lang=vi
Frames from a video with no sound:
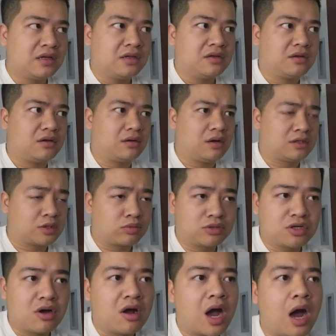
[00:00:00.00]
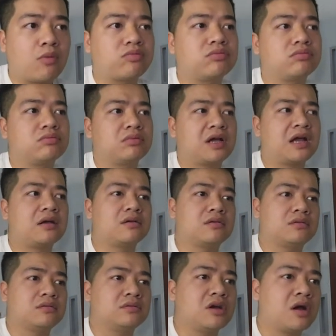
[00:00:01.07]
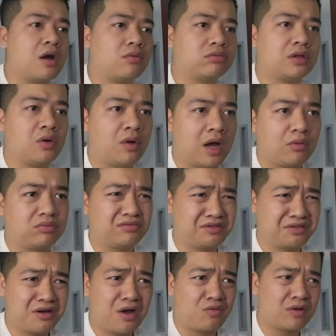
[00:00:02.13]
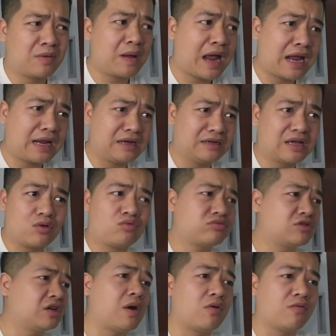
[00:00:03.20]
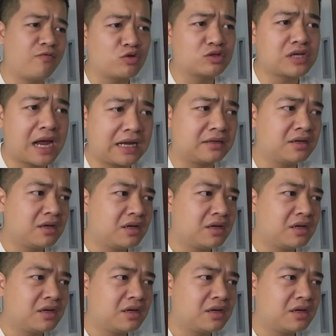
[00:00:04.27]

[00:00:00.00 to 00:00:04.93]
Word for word: ở trong trường học, các trường học tiểu học, trường học cấp 2 người ta cũng chơi bóng futsal.